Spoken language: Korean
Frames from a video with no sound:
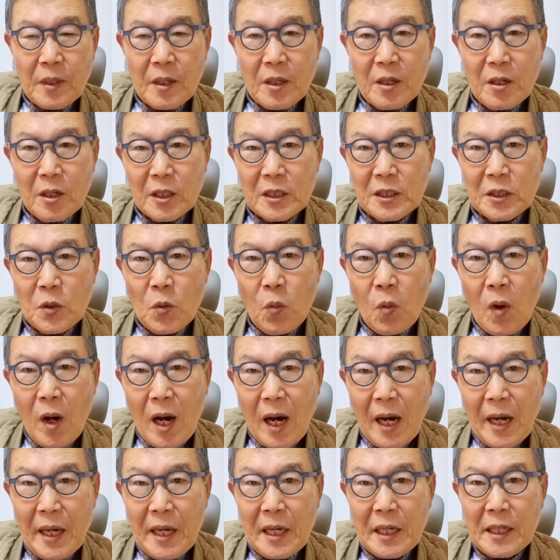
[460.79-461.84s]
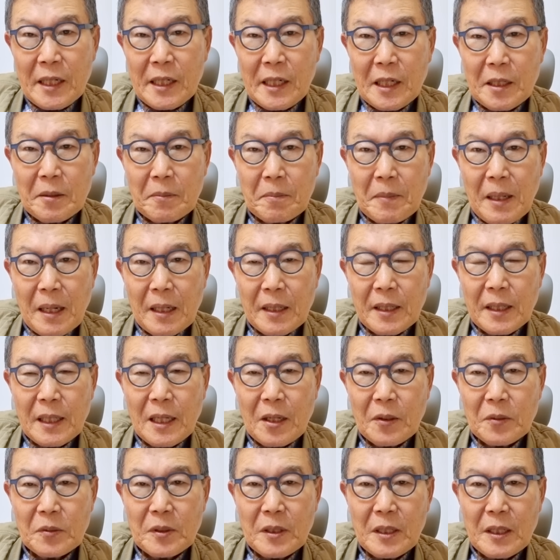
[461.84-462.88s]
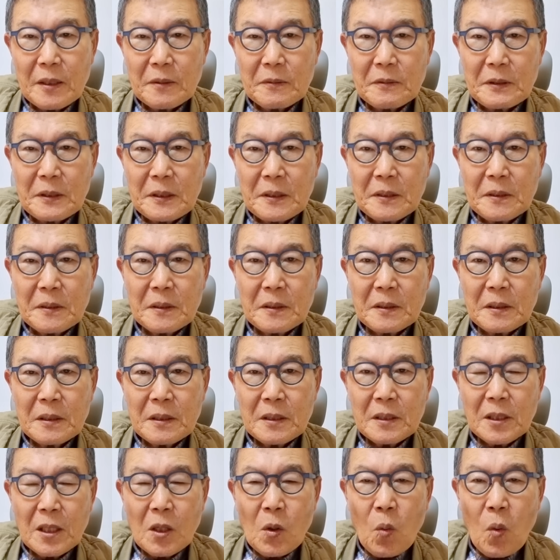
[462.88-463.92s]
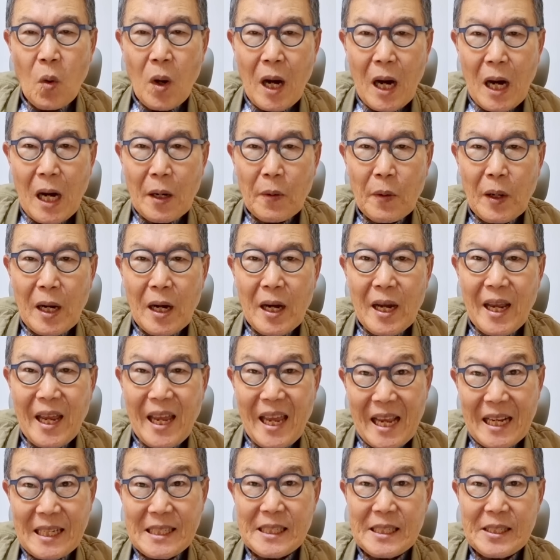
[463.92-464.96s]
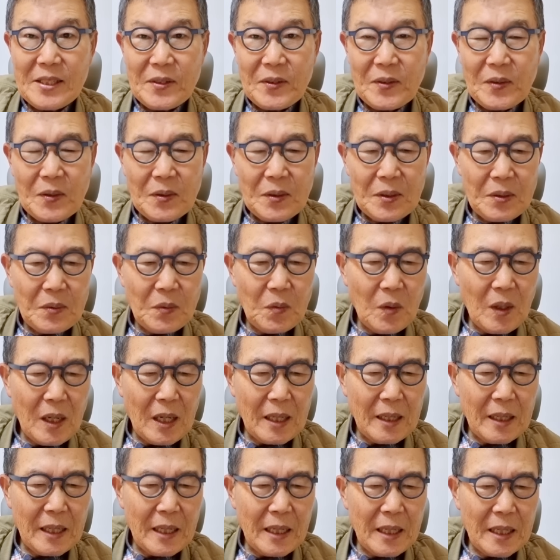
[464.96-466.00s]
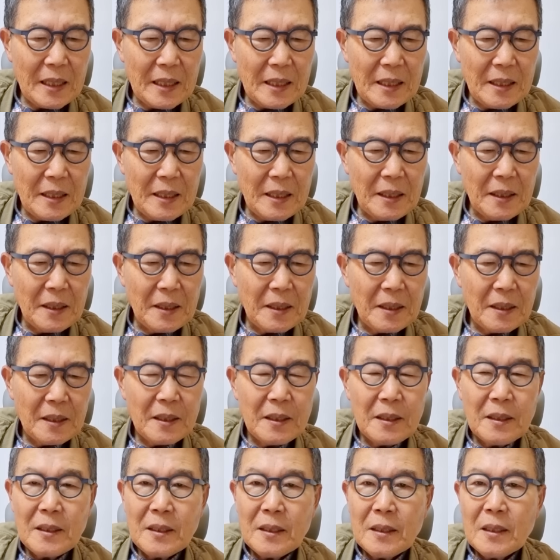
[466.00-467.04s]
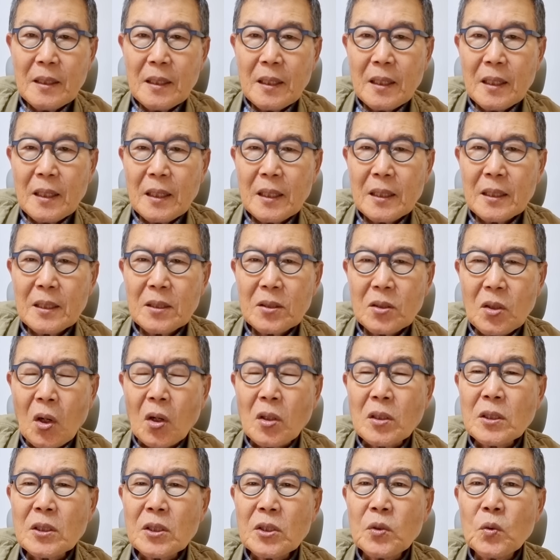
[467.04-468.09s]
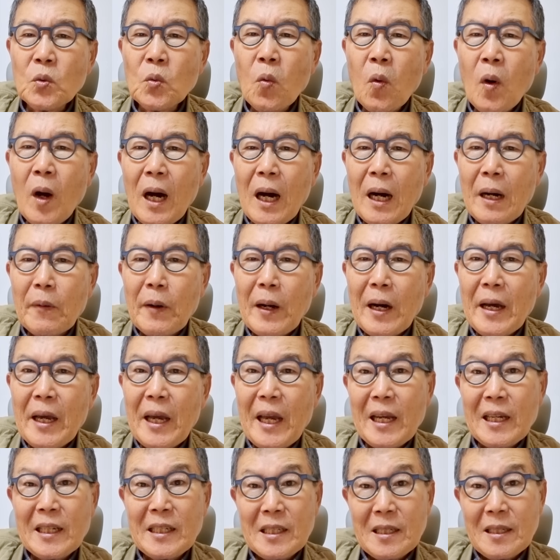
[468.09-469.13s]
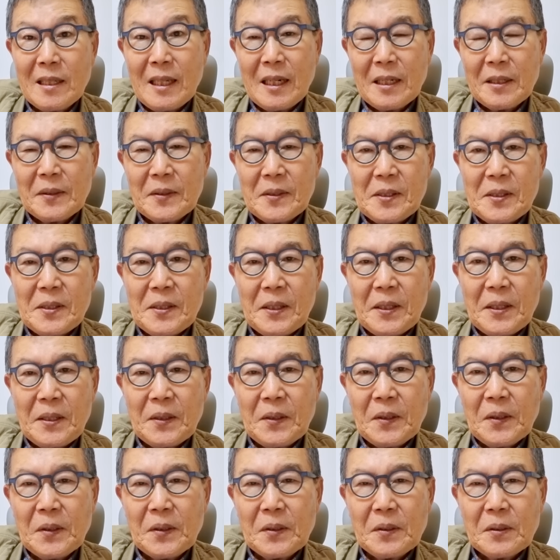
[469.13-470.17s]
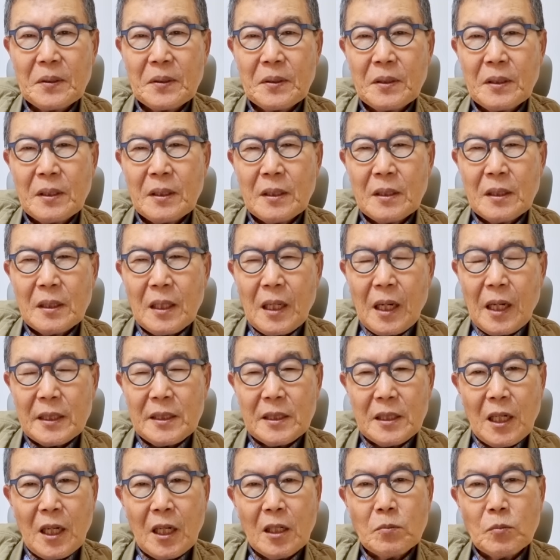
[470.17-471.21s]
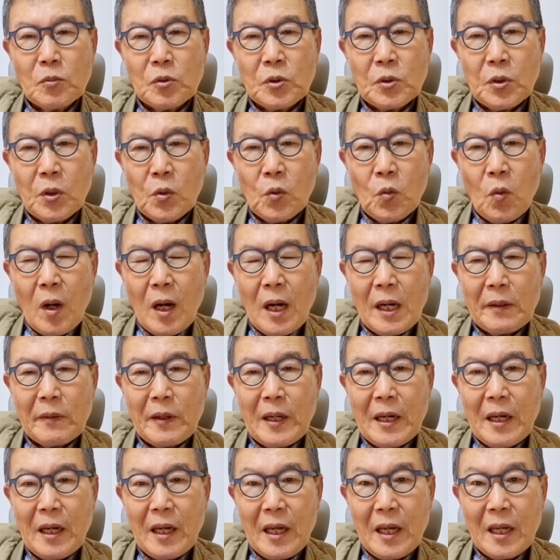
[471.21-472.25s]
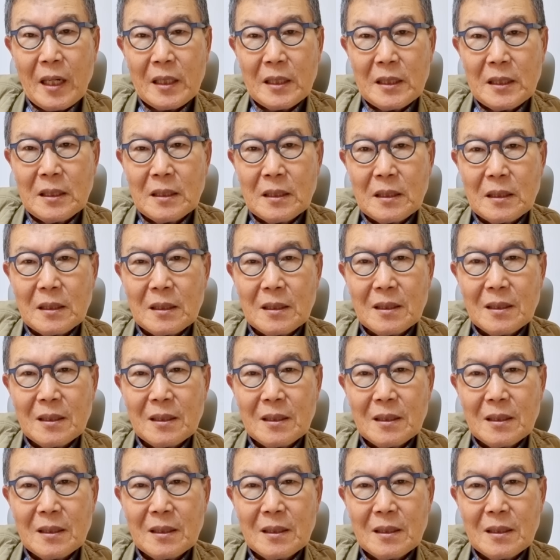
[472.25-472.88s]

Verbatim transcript: 여기 이제 화액이란 말이 나오더라고요. 화와 액이죠. 화와 액인데 아, 더큰 화와 액이 있다는 것이에요. 가장 무서운 화와 액은